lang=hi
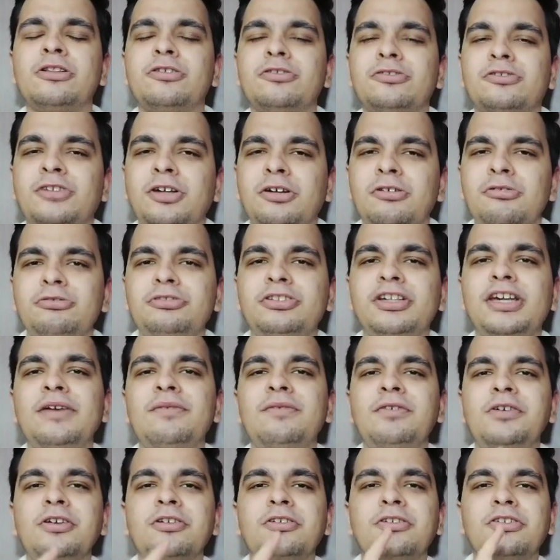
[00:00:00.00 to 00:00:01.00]
तो जरूर से
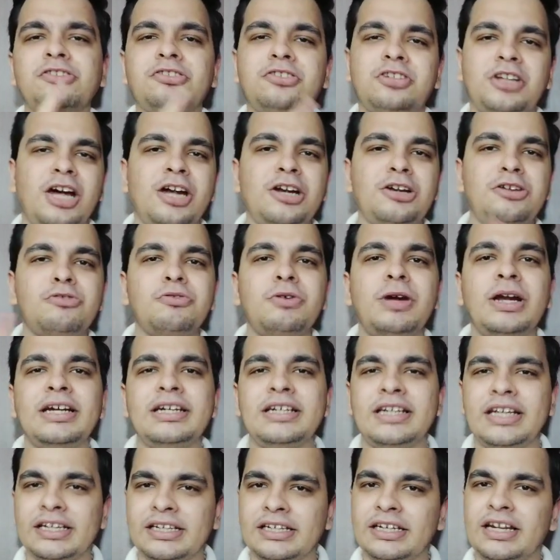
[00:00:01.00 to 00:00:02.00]
ये वीडियो को स्टार्ट टू
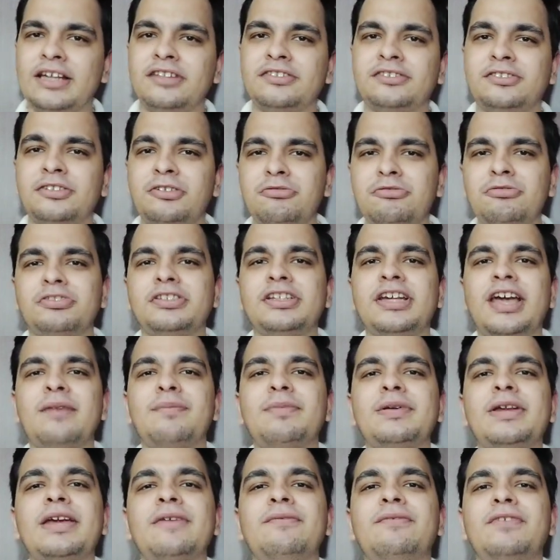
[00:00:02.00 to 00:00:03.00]
एंड देखना जरूर से
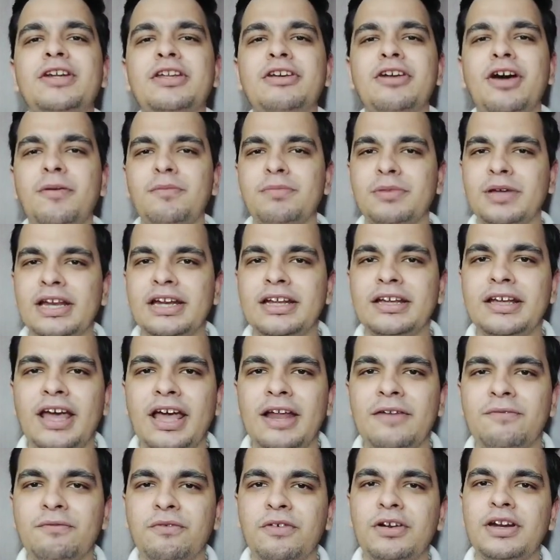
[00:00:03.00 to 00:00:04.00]
यहाँ पर ये वीडियो आपके लिए
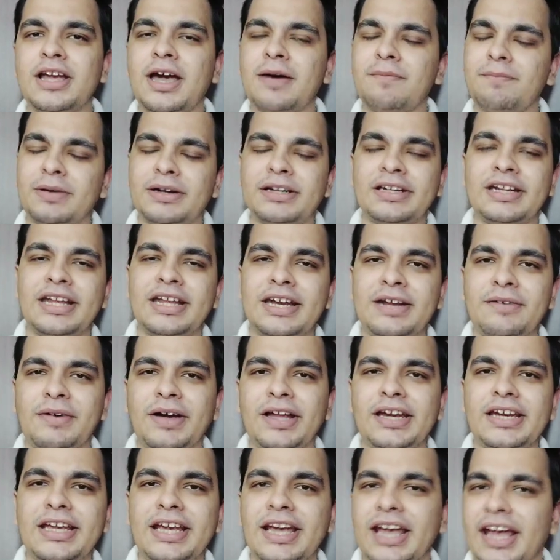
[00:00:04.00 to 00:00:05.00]
हेल्पफुल यहाँ पर रहने
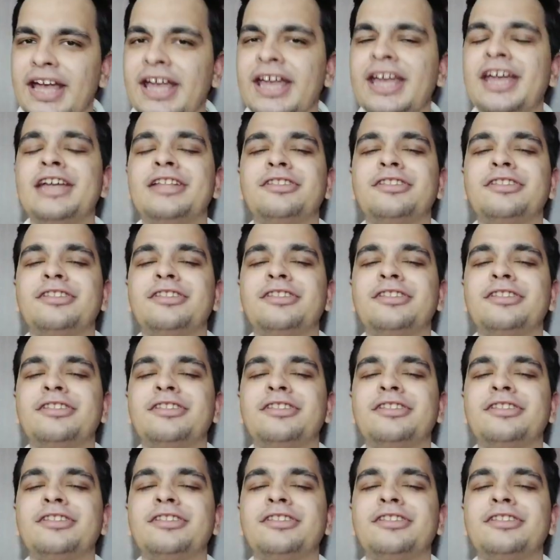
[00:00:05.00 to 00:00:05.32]
वाली है